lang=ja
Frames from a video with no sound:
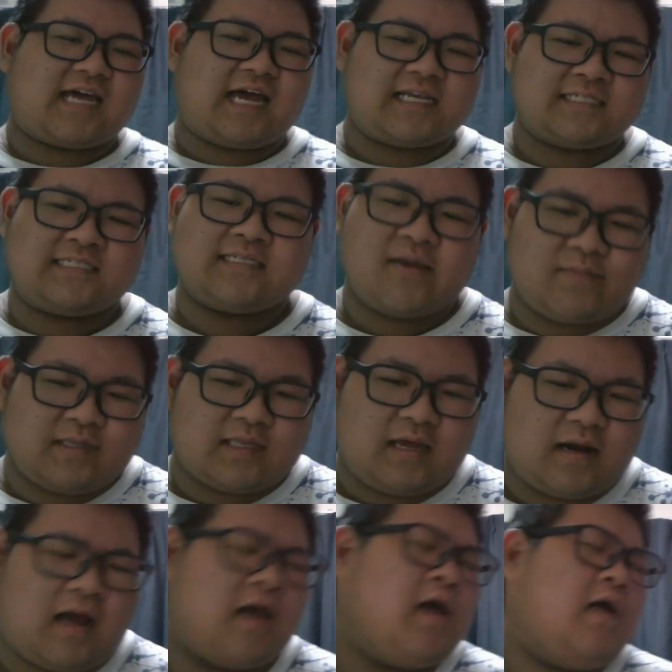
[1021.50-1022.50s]
かしさみた
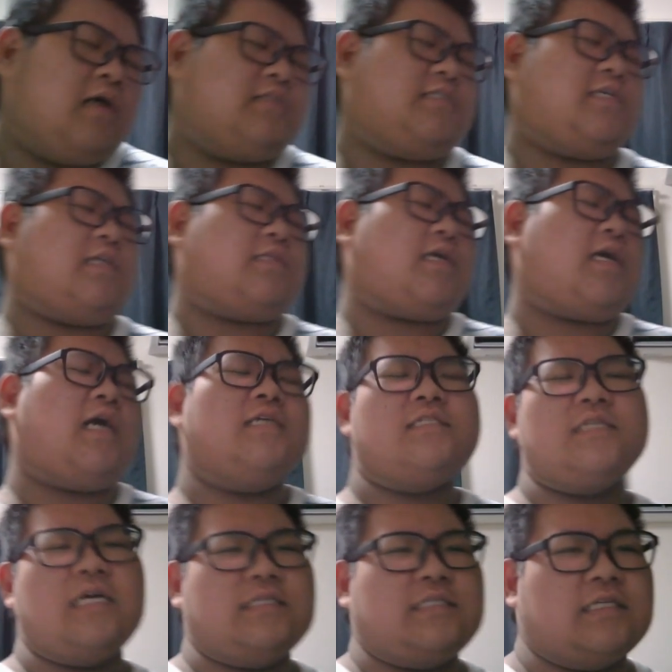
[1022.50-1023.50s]
いな、違った、勘違い
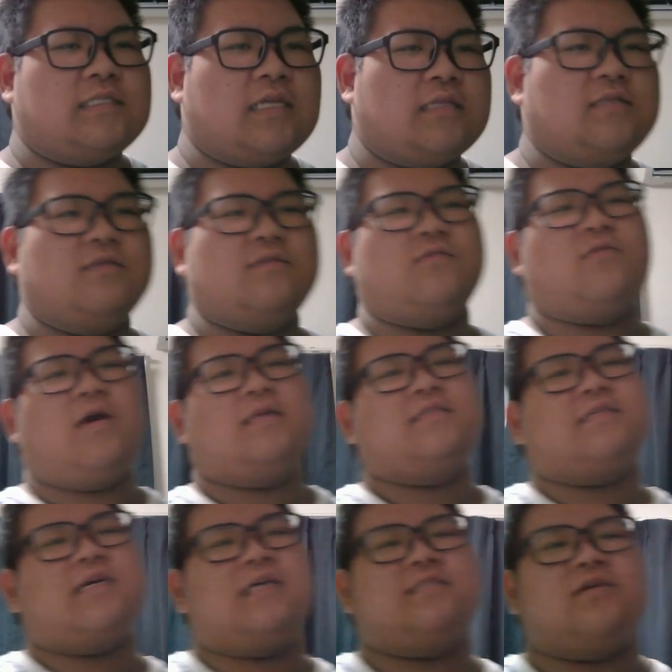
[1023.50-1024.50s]
しちゃったっていうその恥
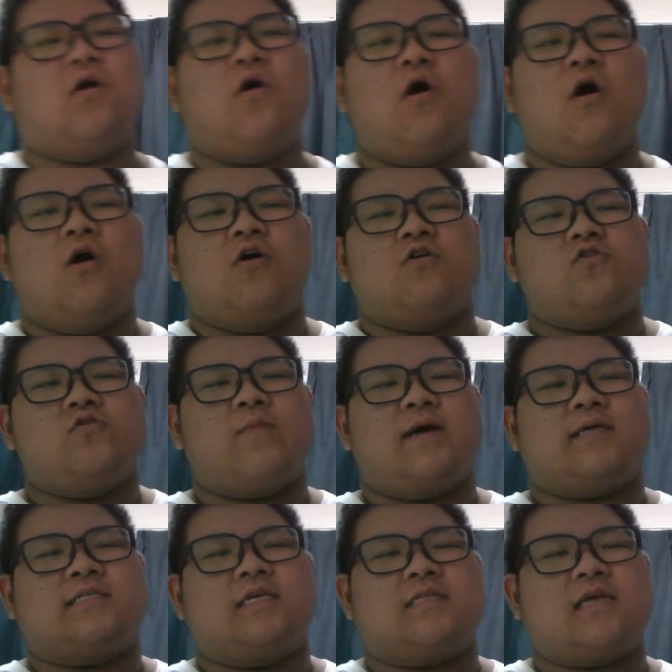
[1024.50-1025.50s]
ずかしさを生
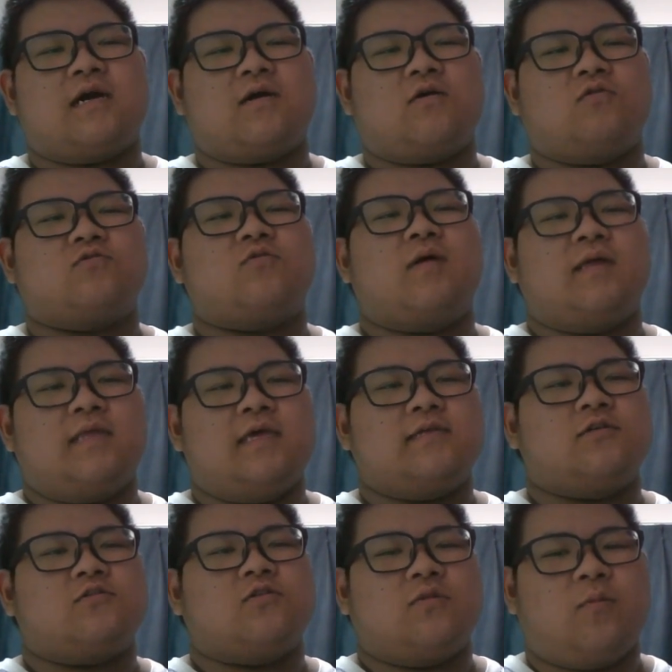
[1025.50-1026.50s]
ませたことはね、
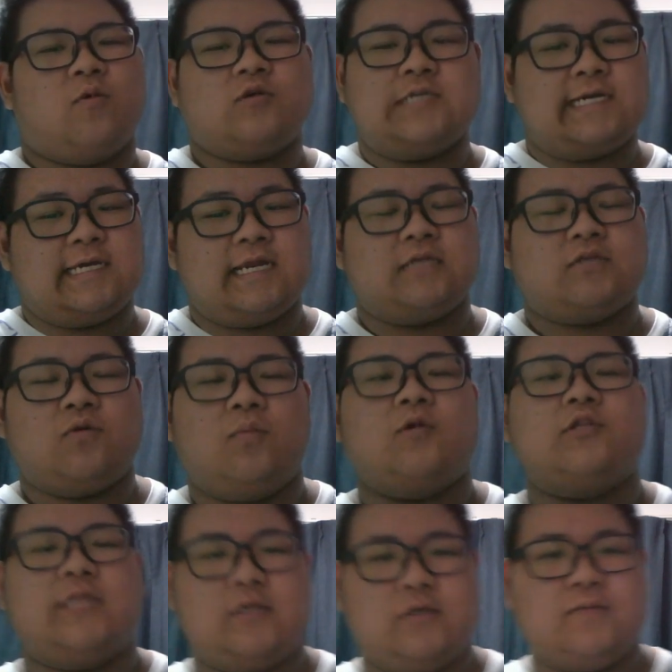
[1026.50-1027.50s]
ちょっとね、申し訳ないと
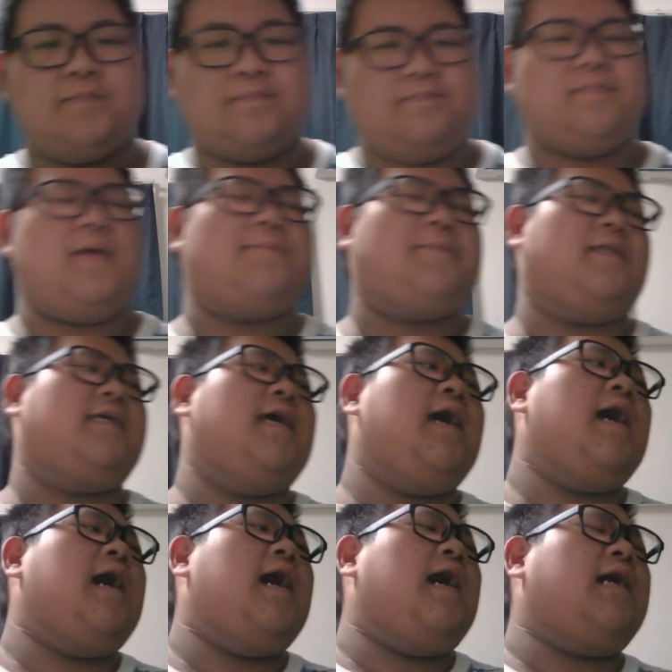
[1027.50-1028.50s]
思ってる。やっぱり、
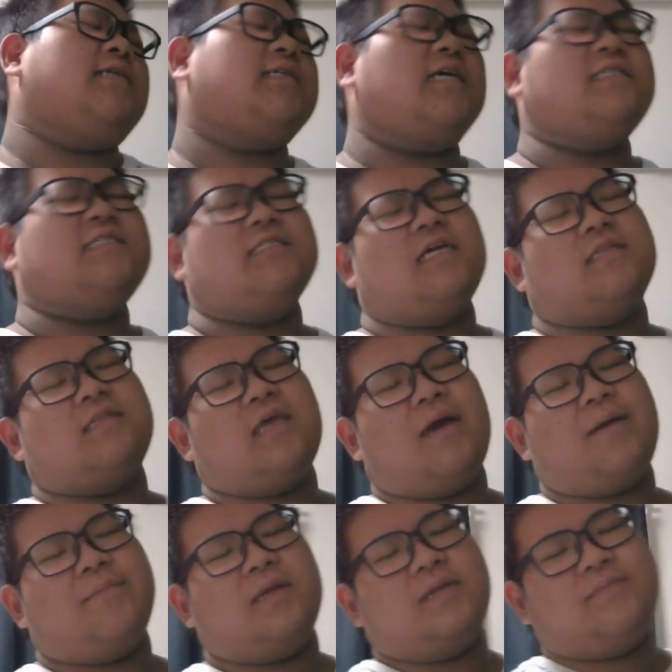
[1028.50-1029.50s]
恥ずかしいなって
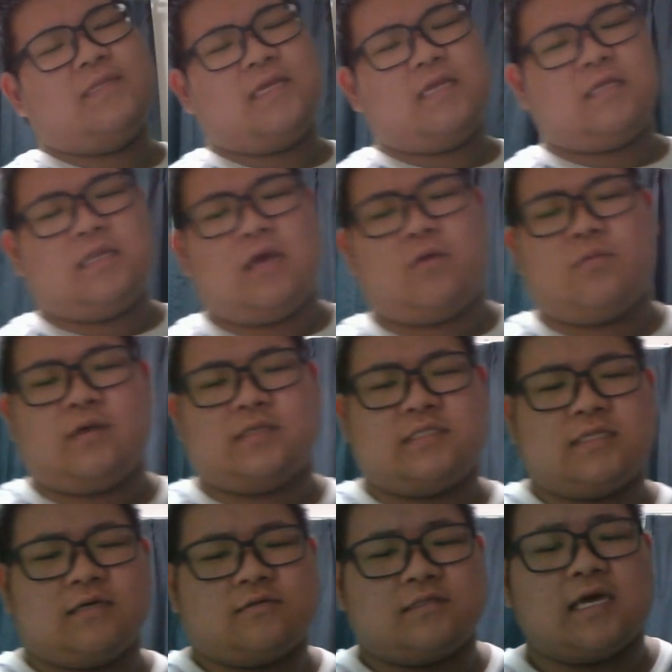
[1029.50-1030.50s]
あんまりみんなにね、思わ
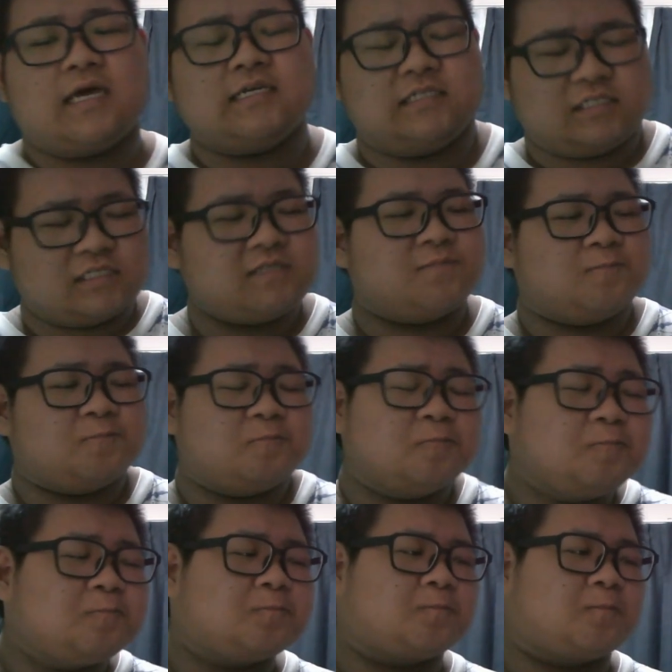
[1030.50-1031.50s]
せたくないし。う
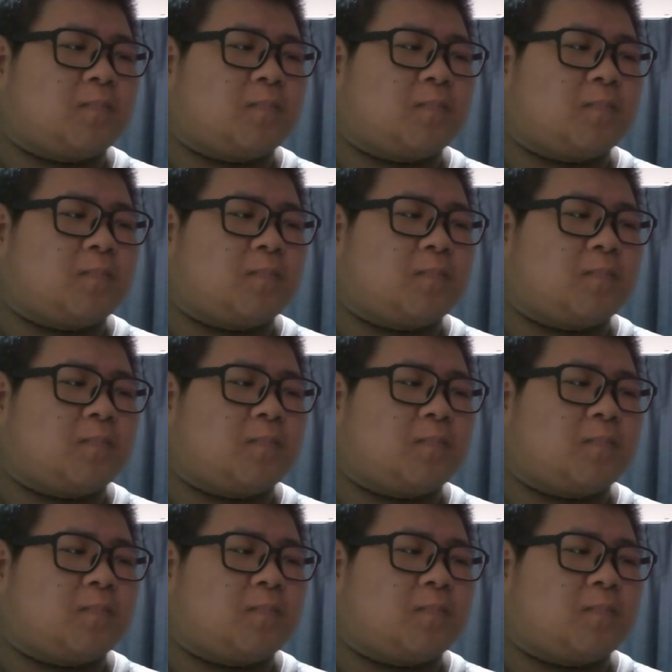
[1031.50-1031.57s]
ん。